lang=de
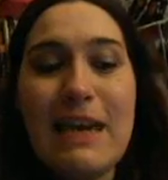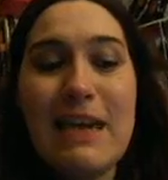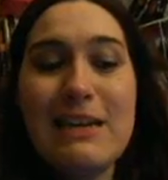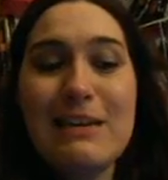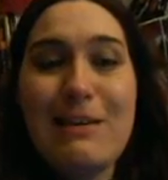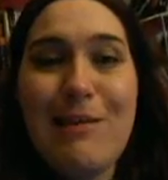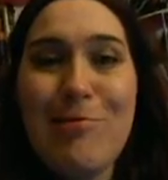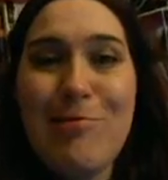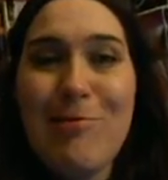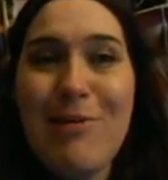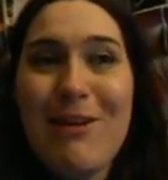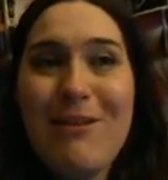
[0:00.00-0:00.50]
geht
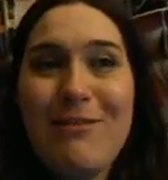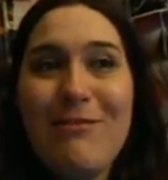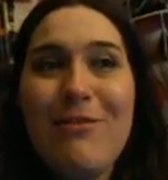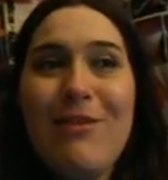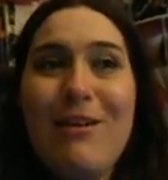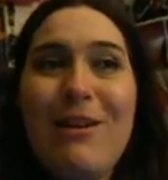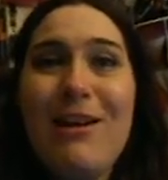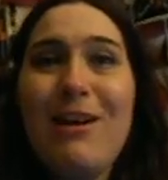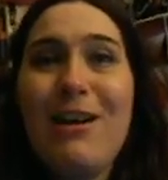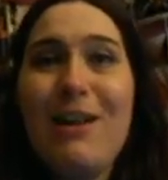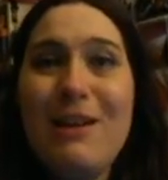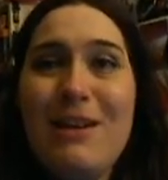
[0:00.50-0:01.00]
das
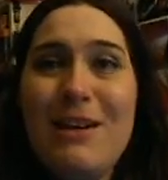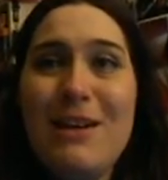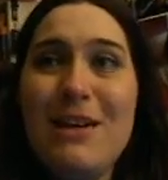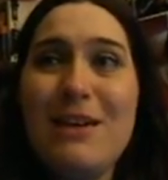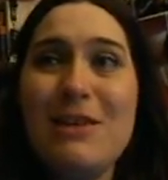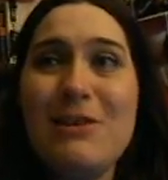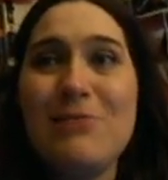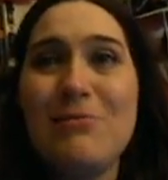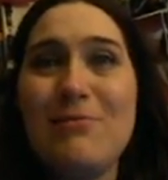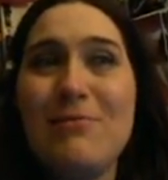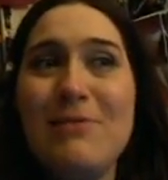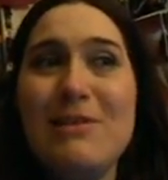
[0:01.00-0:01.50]
irgendwie gar
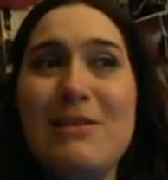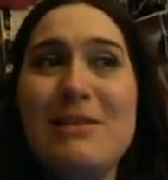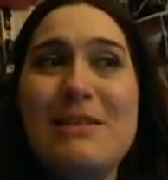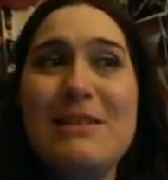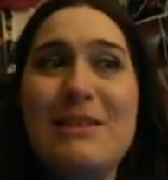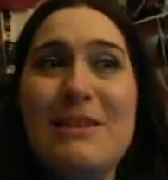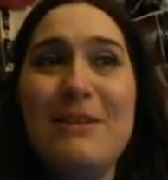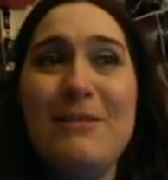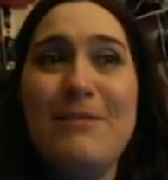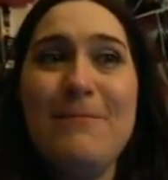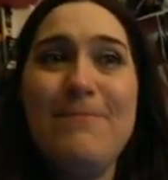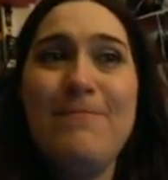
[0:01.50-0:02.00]
nicht.
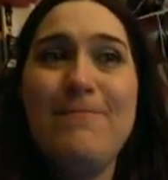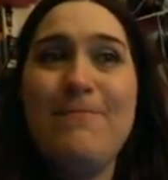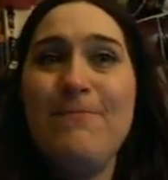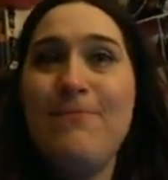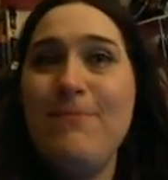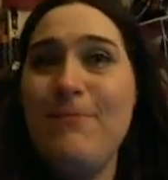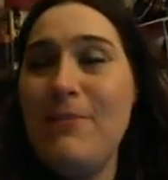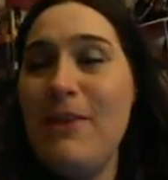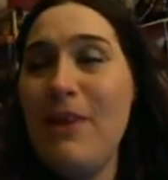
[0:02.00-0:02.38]
Und ähm,